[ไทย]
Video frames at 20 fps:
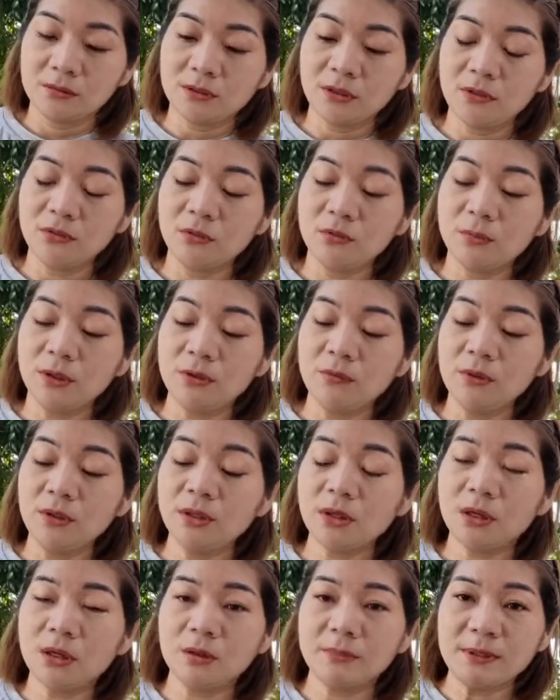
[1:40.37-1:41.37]
สรุปไอ
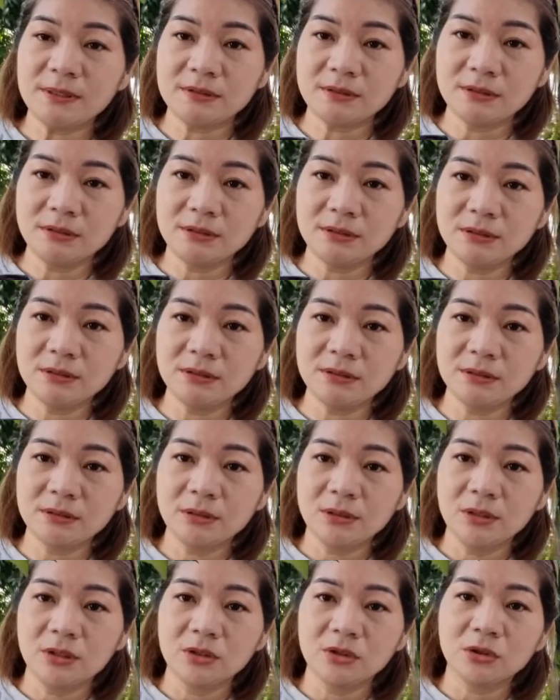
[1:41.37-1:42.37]
วี่ก็ไปซื้อ
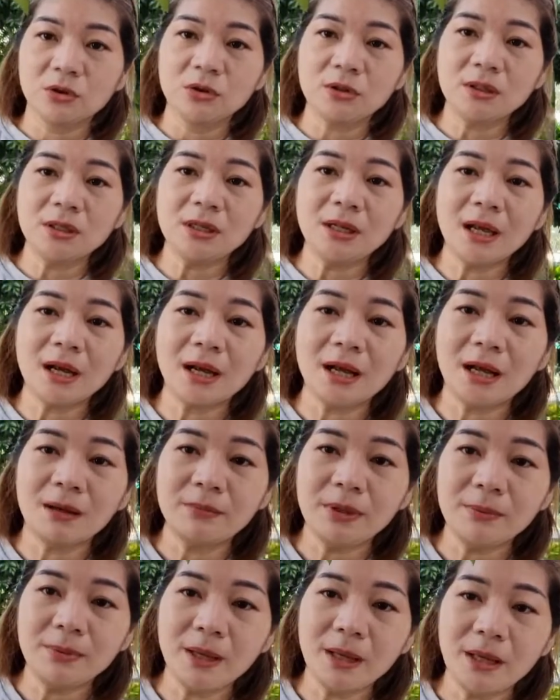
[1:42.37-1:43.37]
ต้นที่ราคา
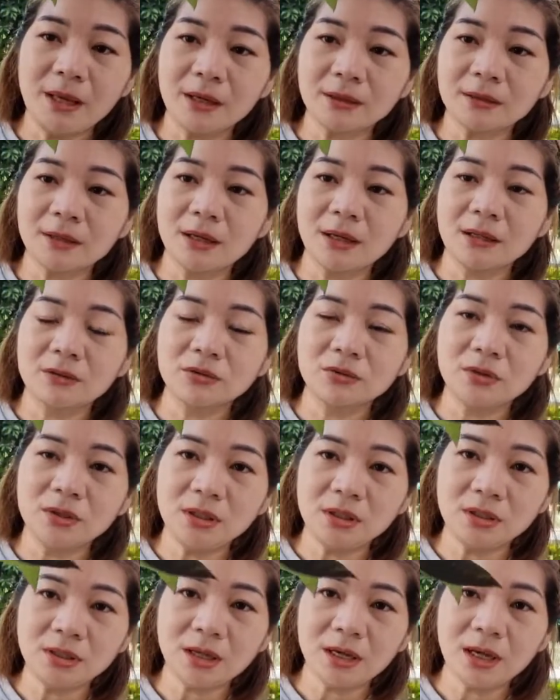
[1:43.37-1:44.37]
ไม่แพงนะคะ ต้น
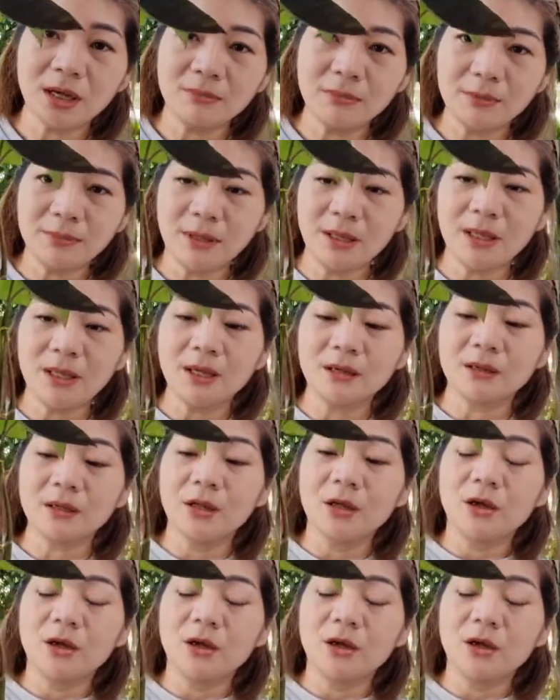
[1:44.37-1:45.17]
นี้ราคาไม่แพง